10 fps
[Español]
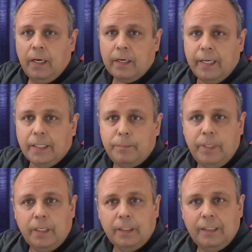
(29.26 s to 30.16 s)

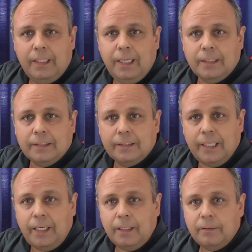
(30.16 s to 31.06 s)
Redmi
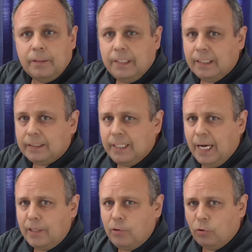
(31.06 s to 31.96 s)
10C de este
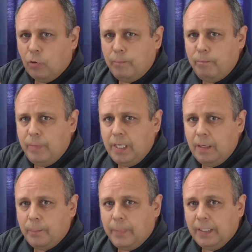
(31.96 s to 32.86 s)
año
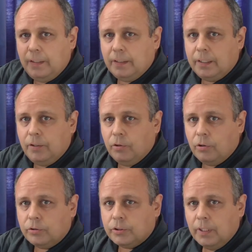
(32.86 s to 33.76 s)

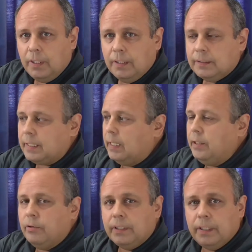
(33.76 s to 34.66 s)
2022.
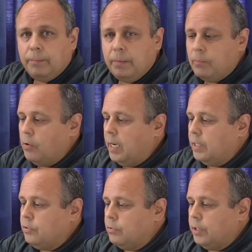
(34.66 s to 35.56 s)
Salido este mismo
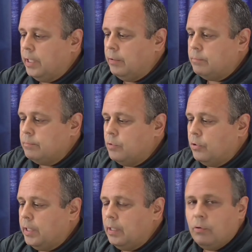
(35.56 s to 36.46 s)
año, es un
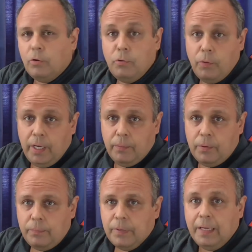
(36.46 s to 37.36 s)
modelo
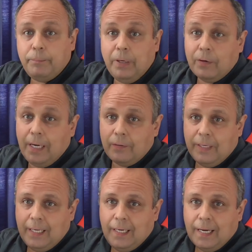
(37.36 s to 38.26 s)
nuevo, pero claro,
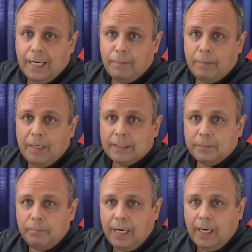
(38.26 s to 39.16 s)
es la gama
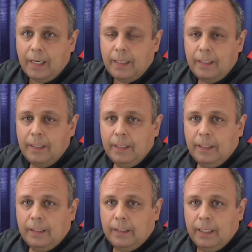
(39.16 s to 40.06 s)
más baja
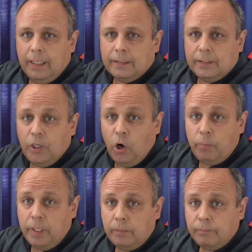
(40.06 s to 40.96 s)
de
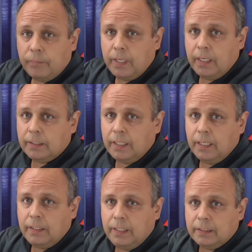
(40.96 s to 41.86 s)
Xiaomi.
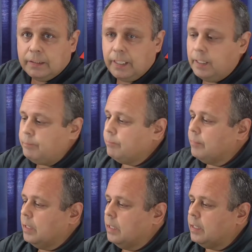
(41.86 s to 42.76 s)
Este 10C,
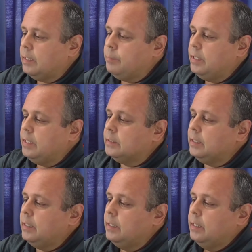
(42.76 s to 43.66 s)
Redmi
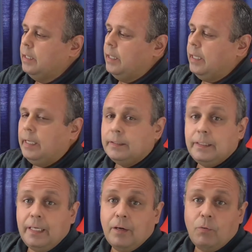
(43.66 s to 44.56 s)
10C,
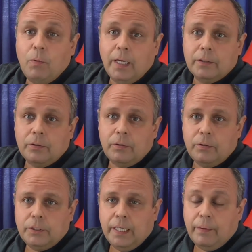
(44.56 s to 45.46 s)
tiene
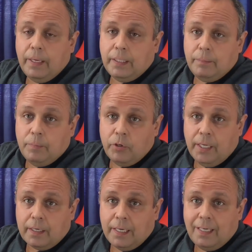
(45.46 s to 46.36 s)
4 GB de
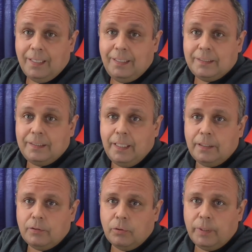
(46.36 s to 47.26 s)
memoria RAM y
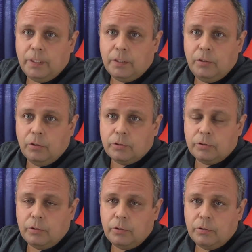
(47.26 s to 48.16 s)

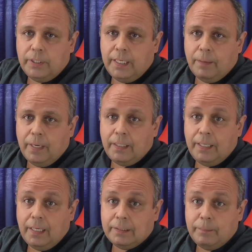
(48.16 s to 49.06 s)
128 GB
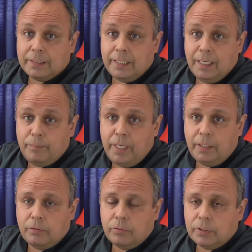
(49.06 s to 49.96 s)
de
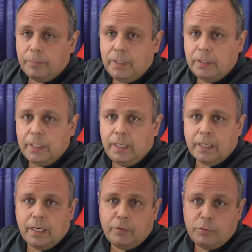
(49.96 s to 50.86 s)
almacenamiento. También tiene
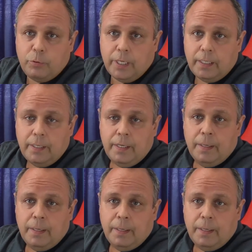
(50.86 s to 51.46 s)
ranura